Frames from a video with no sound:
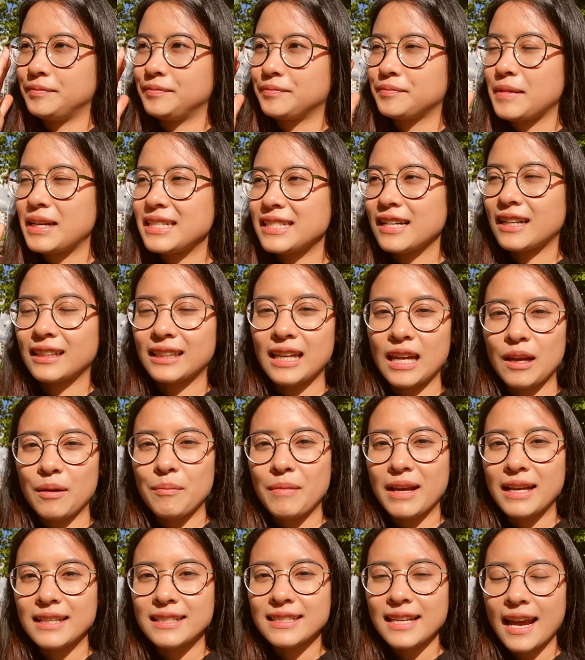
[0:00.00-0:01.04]
Bây giờ thì
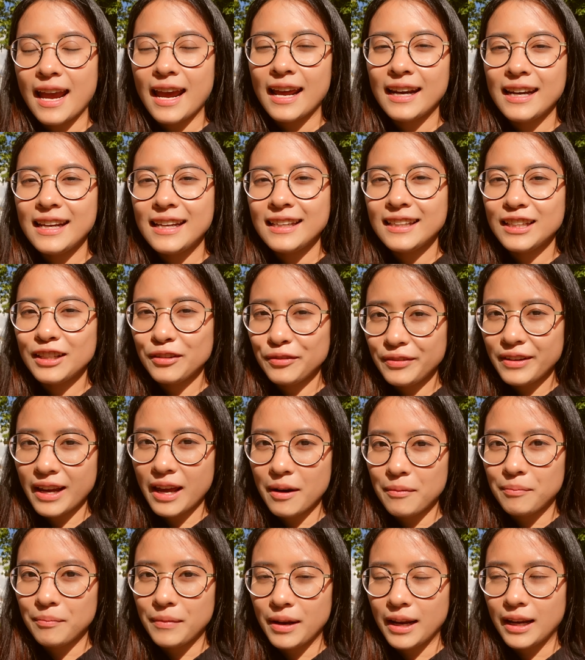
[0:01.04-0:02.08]
mình sẽ đi thư
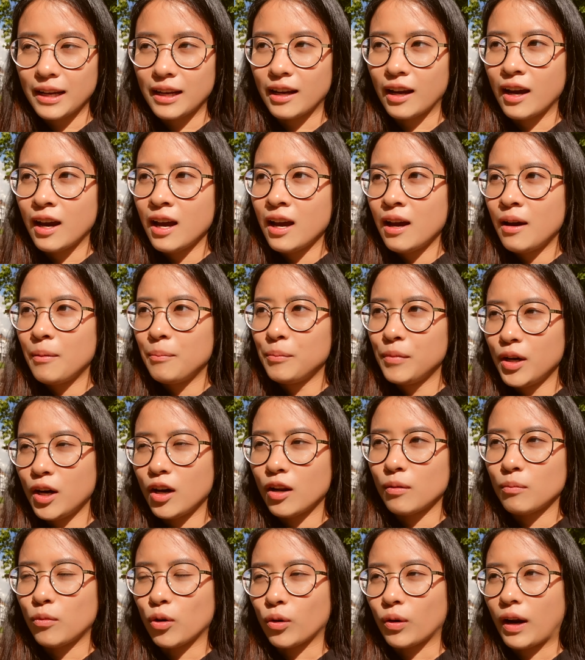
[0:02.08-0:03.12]
viện, mình
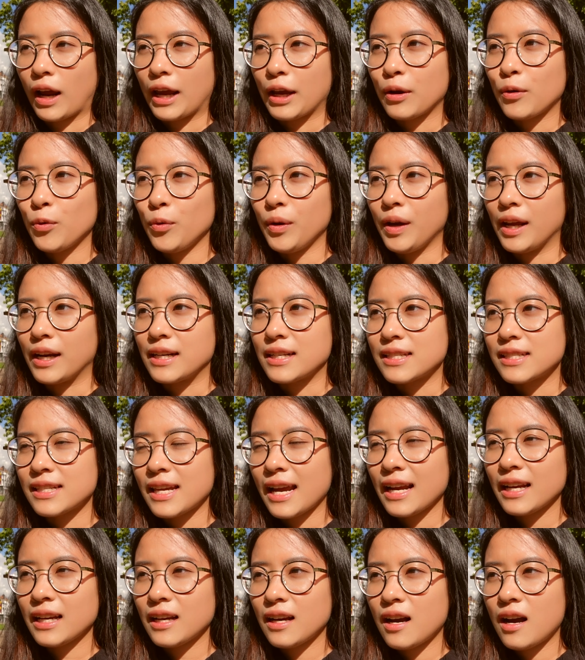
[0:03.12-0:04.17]
mượn một cái quyển
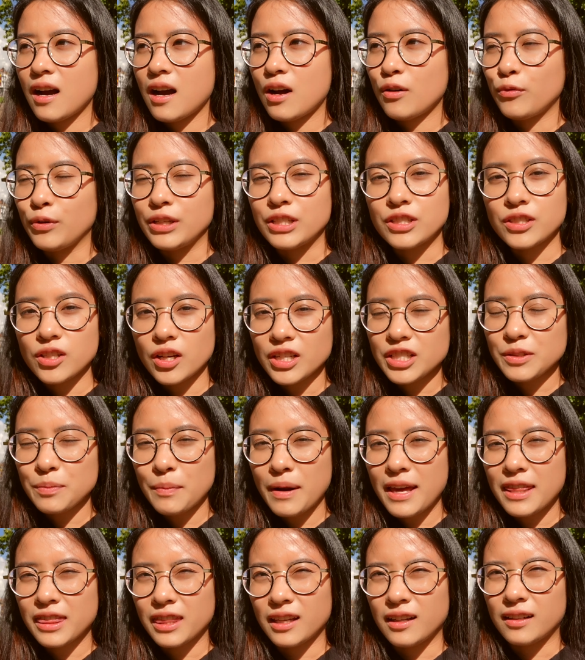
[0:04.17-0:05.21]
sách research
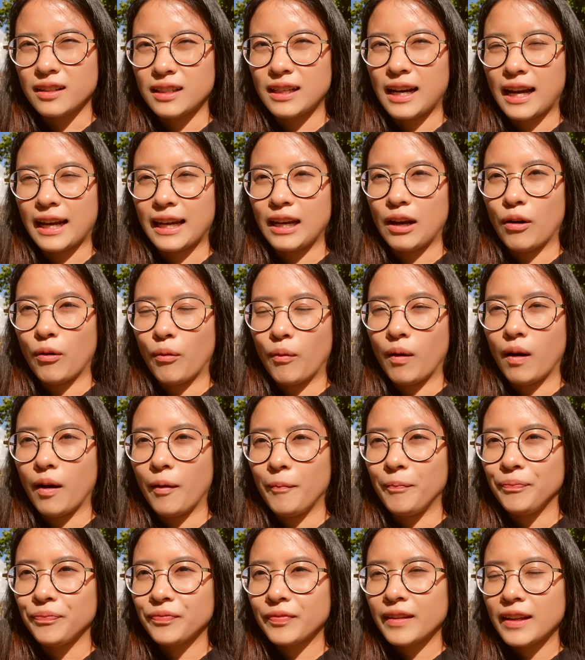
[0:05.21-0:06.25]
method, là kiểu
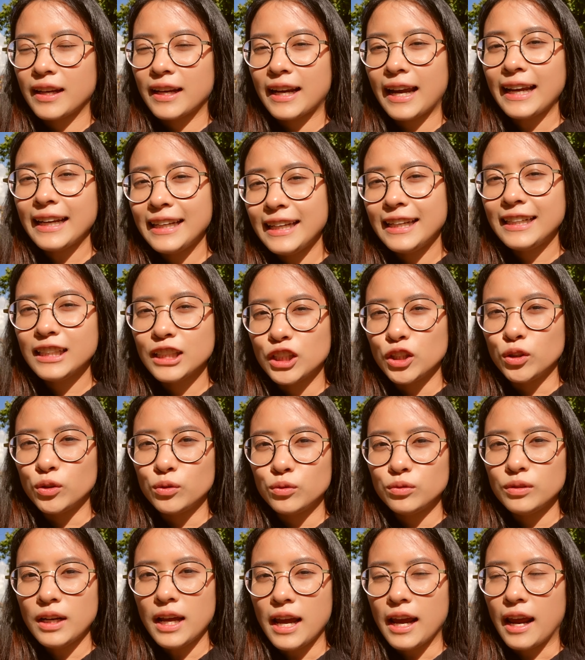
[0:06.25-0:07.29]
cách nghiên cứu
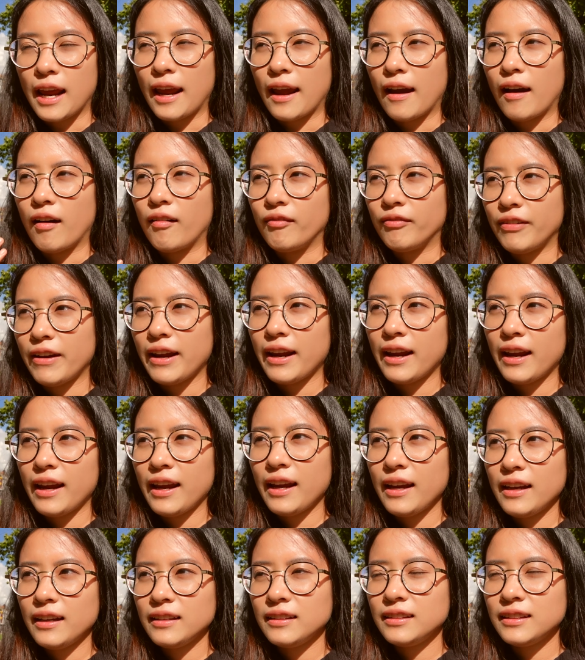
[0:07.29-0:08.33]
để
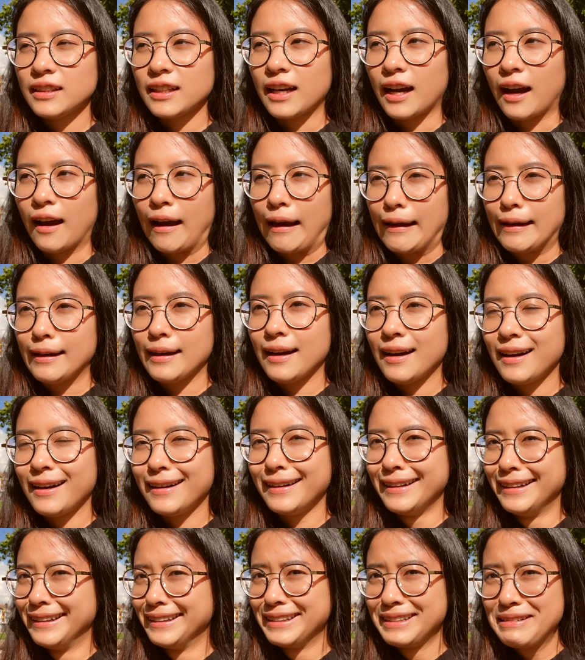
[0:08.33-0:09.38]
vẽ những cái
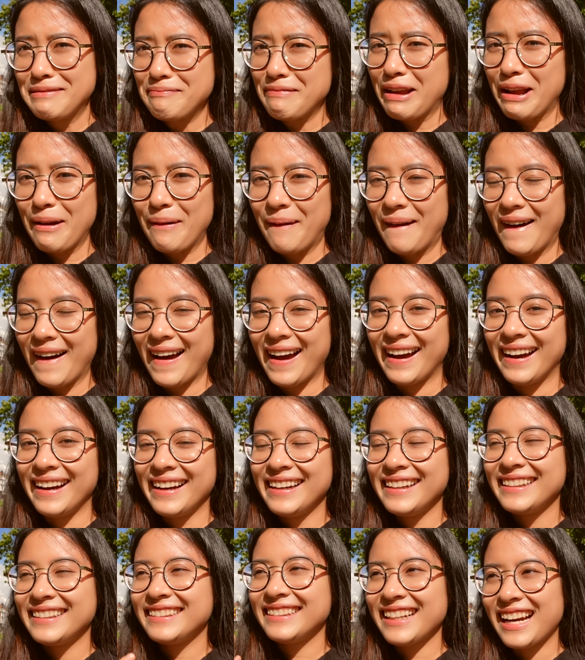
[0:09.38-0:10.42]
minh họa,
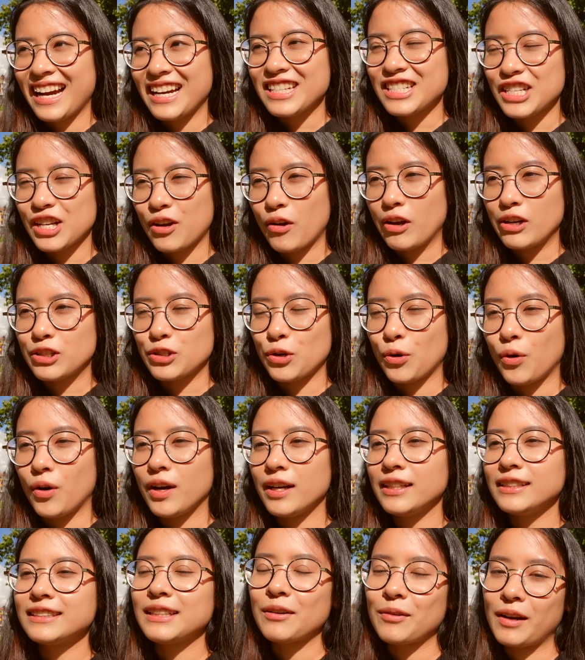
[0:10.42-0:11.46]
những cái sequential
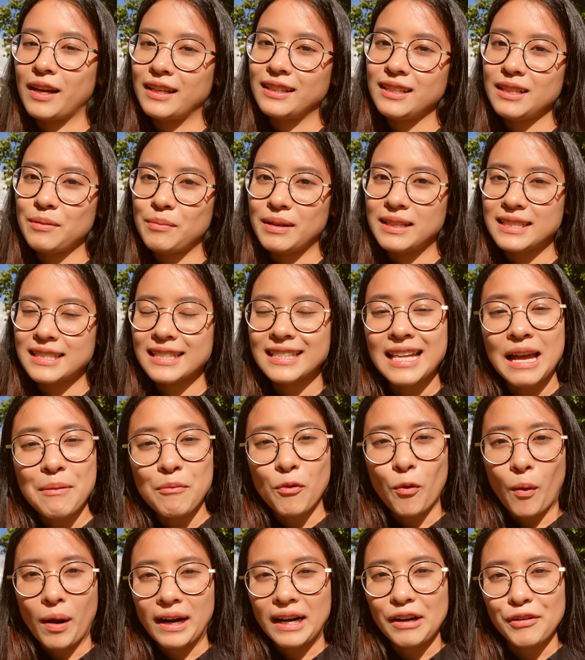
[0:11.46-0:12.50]
ấy. Sau đấy thì mình sẽ ra
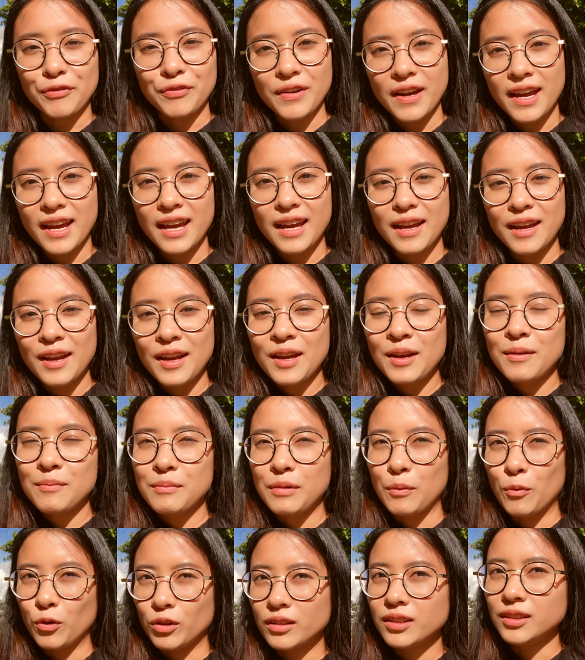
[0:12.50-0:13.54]
một quán cà phê.
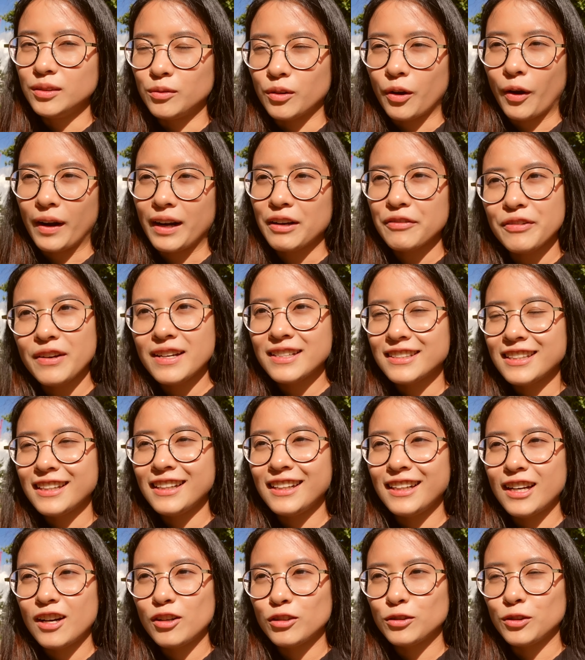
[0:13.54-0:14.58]
Mình muốn thử quán cà phê rất
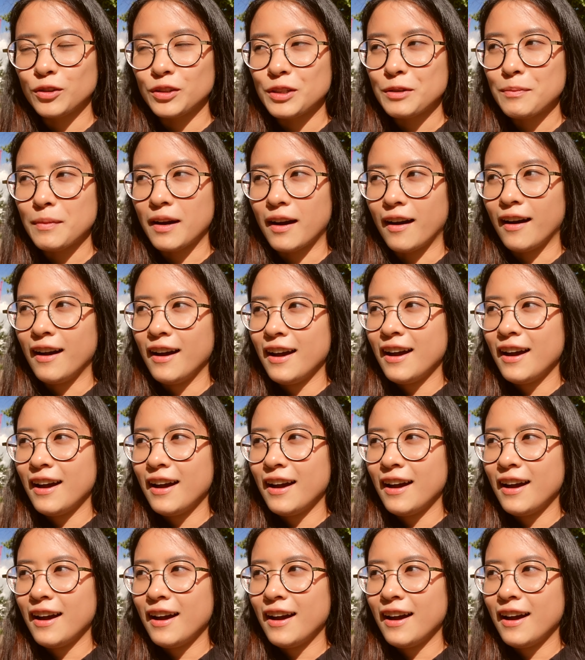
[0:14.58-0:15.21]
là lâu rồi, nhưng mà